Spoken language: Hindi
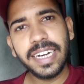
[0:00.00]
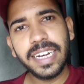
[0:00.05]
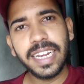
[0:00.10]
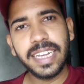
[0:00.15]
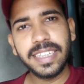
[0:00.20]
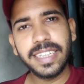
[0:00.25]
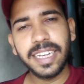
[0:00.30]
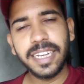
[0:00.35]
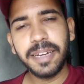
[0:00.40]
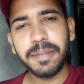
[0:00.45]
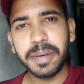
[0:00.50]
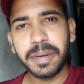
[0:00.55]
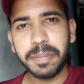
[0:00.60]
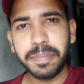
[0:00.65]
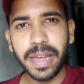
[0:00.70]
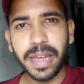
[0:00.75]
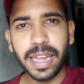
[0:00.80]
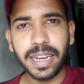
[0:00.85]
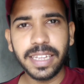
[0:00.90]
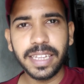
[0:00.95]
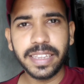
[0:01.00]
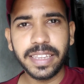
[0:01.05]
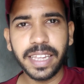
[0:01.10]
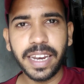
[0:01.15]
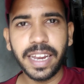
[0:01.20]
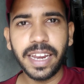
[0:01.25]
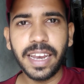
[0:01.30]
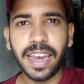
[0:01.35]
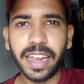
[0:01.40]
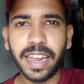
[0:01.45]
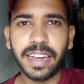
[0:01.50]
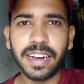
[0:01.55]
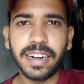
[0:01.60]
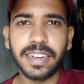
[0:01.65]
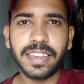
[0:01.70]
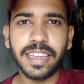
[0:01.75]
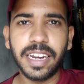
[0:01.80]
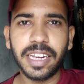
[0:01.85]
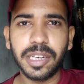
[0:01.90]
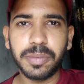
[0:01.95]
एंड ऐसे ही अपना प्यार देते रहें लाइक
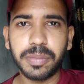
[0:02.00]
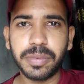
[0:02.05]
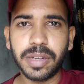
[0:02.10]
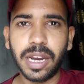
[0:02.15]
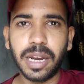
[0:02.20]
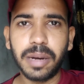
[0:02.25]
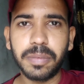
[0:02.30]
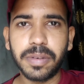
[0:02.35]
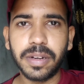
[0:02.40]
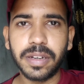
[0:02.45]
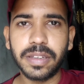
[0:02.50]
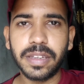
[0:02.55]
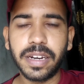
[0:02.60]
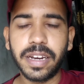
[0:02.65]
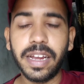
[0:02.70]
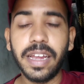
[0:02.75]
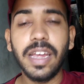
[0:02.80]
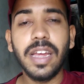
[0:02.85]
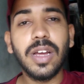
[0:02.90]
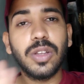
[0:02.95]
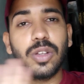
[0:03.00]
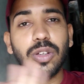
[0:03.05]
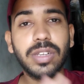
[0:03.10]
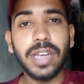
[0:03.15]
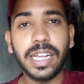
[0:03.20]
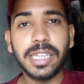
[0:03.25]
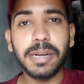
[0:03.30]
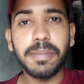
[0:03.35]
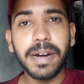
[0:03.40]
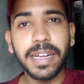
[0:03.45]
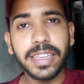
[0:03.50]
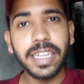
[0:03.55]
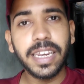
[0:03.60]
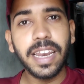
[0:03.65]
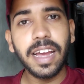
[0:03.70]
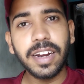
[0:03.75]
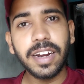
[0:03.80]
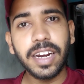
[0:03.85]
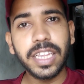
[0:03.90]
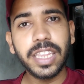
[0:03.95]
करते रहें सब्सक्राइब करते रहें तो ज़्यादा बातें
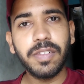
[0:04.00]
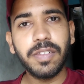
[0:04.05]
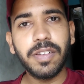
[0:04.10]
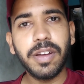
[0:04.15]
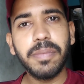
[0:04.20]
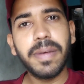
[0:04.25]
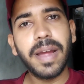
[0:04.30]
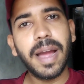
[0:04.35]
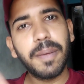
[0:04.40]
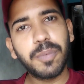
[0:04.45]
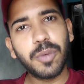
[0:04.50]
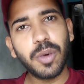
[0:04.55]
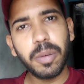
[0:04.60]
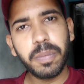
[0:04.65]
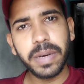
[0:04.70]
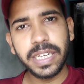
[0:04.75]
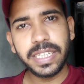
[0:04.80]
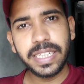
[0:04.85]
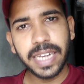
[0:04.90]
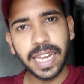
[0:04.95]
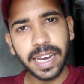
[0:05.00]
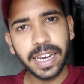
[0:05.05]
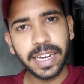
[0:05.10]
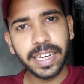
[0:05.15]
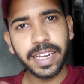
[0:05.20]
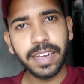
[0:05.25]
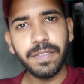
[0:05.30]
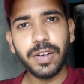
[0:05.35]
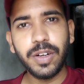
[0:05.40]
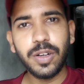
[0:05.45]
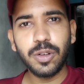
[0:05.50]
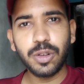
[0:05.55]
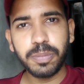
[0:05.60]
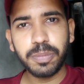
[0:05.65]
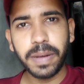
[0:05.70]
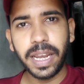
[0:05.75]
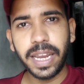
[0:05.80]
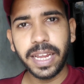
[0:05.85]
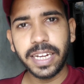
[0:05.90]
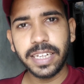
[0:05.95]
ना करते हुए मैं आपको अपने चैनल की वीडियोज़
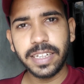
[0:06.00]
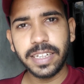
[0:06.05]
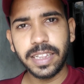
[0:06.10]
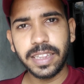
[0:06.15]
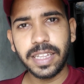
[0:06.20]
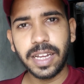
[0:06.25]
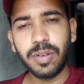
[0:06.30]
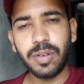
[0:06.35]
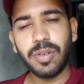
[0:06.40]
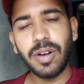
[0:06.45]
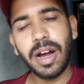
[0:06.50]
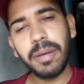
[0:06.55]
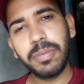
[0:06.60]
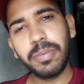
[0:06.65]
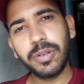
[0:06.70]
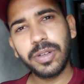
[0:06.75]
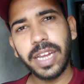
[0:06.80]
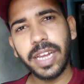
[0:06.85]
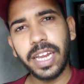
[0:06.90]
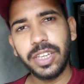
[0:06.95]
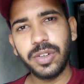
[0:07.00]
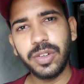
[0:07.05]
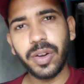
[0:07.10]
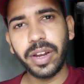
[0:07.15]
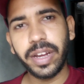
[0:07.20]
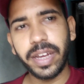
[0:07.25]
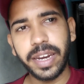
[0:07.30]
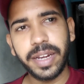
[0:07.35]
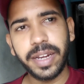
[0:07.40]
पर लेके चलता हूँ आप उसे इन्जॉय